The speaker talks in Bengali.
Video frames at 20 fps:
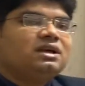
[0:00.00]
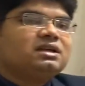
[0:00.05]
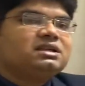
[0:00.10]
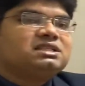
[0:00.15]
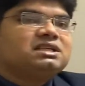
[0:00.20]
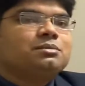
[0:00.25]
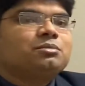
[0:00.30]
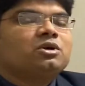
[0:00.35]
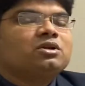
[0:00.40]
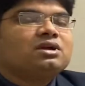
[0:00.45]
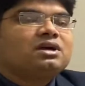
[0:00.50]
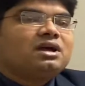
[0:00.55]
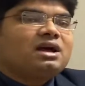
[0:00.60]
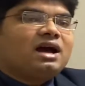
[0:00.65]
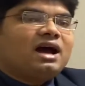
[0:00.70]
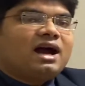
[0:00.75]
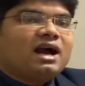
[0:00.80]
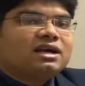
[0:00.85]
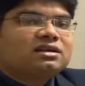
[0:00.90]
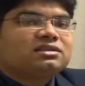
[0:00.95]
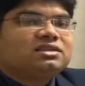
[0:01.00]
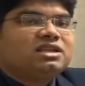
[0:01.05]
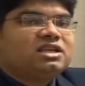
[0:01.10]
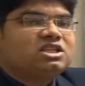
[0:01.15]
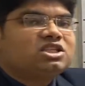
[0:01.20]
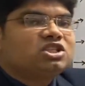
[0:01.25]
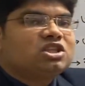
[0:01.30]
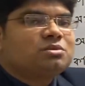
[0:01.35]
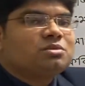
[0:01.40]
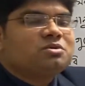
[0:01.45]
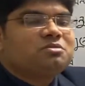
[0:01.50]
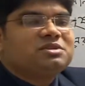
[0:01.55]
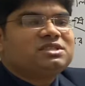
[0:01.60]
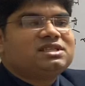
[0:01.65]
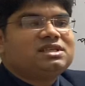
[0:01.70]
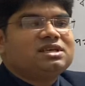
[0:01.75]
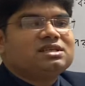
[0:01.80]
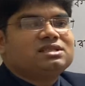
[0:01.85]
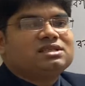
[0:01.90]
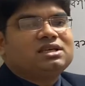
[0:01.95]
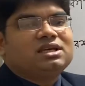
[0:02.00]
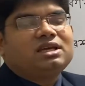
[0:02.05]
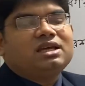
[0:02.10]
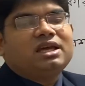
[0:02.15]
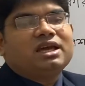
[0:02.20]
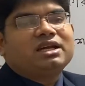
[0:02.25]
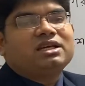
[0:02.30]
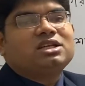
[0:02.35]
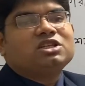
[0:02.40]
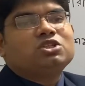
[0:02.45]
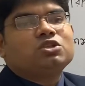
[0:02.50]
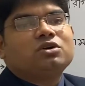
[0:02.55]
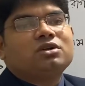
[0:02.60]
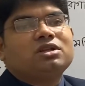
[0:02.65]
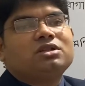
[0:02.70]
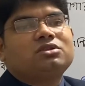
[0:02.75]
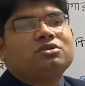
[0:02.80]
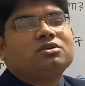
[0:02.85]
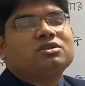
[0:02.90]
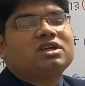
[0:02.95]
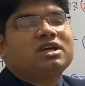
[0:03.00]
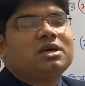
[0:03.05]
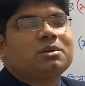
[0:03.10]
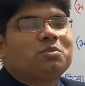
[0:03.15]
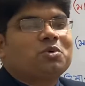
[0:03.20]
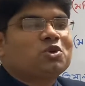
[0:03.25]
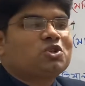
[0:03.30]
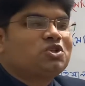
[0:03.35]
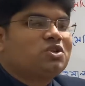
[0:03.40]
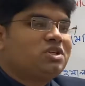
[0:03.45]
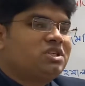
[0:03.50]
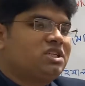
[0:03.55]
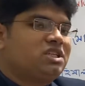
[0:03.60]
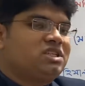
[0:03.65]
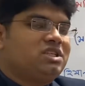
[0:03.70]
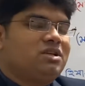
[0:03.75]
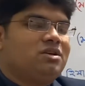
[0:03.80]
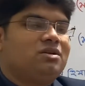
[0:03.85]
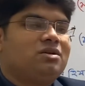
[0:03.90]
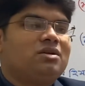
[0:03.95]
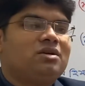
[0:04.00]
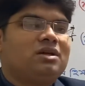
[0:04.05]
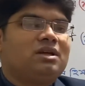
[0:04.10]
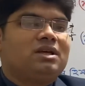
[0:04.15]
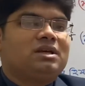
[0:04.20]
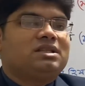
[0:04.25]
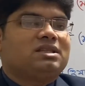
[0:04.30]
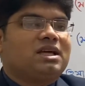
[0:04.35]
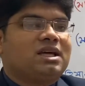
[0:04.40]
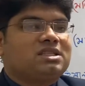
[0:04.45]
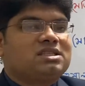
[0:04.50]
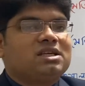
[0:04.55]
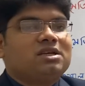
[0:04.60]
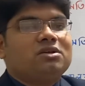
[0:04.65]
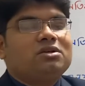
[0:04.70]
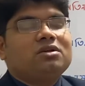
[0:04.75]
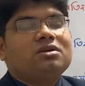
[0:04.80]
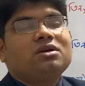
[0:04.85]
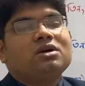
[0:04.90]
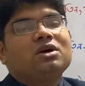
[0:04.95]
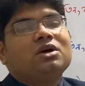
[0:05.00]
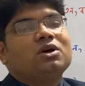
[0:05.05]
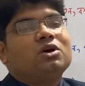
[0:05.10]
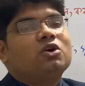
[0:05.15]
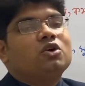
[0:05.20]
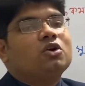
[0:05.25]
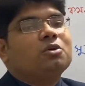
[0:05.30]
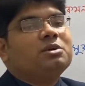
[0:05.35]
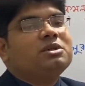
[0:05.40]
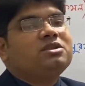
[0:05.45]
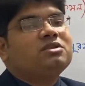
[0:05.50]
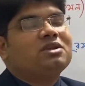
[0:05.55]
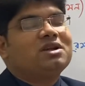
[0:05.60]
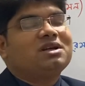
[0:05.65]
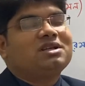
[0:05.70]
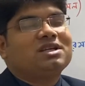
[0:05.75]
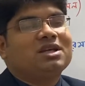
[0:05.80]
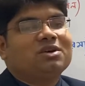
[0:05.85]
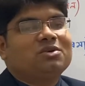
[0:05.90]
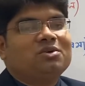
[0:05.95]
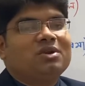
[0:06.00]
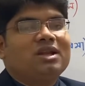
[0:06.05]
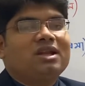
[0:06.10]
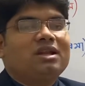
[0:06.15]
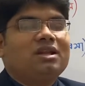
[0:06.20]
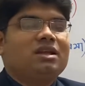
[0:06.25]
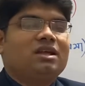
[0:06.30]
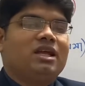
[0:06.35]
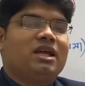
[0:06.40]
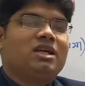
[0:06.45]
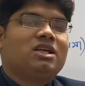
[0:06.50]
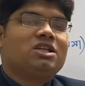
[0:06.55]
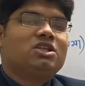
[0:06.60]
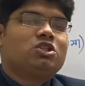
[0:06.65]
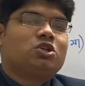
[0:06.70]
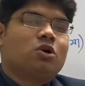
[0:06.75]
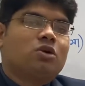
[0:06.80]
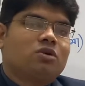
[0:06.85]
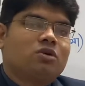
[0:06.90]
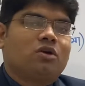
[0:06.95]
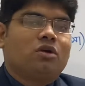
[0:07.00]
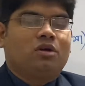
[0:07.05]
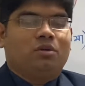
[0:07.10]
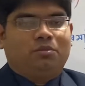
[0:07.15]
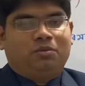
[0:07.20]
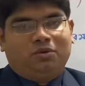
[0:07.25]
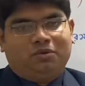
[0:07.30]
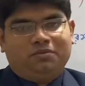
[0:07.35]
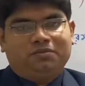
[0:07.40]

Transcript: যেমন আটত্রিশতম বিসিএস এ একটি চরিত্র থেকে প্রশ্ন এসেছিল তা ছিল রবীন্দ্রনাথ ঠাকুরের একটি ছোট গল্প